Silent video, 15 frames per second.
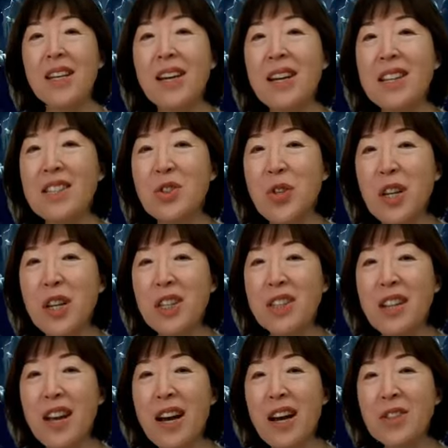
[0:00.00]
제가
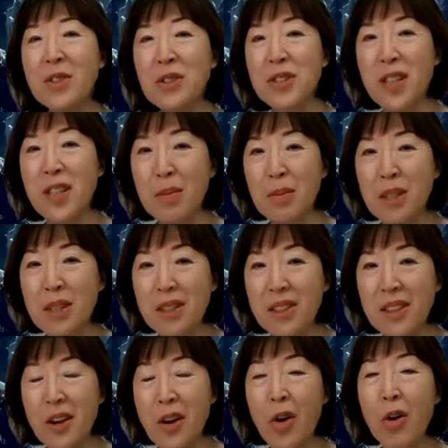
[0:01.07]
최근에 아주
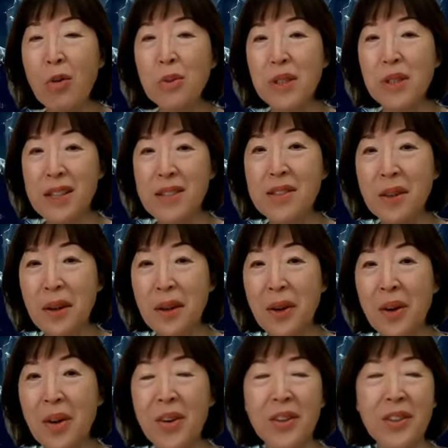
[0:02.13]
재미있는 경험을
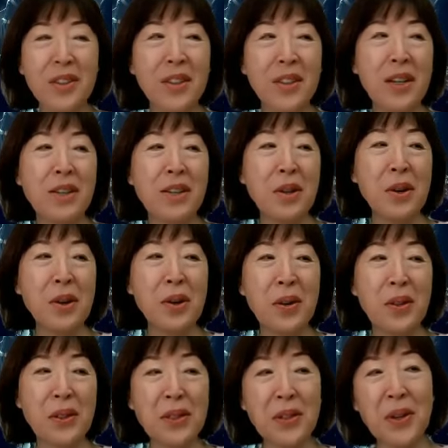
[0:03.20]
했어요.
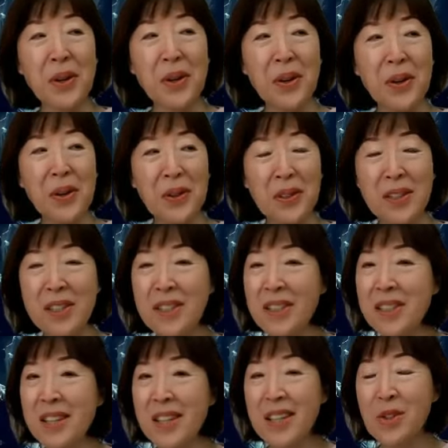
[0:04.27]
그래서
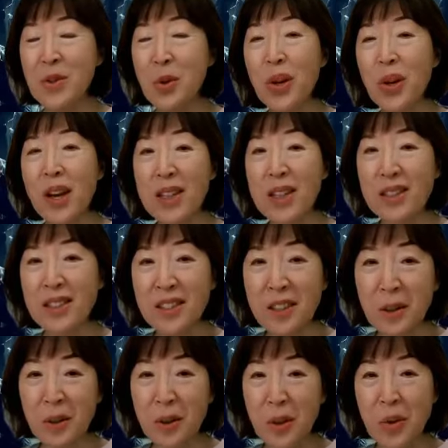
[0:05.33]
그거를 소개해
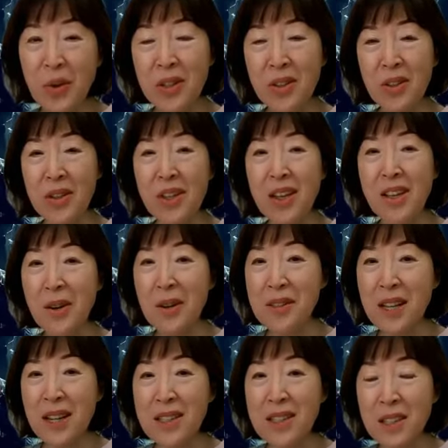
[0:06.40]
드리려고
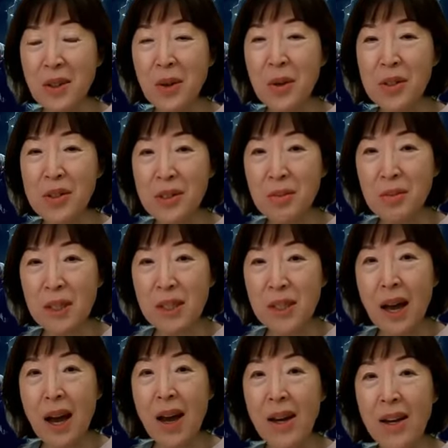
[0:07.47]
이렇게 영상을 찍고
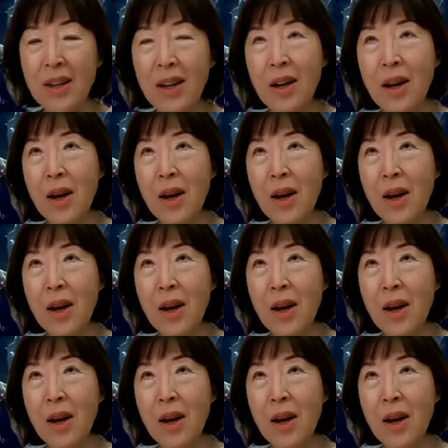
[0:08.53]
있습니다.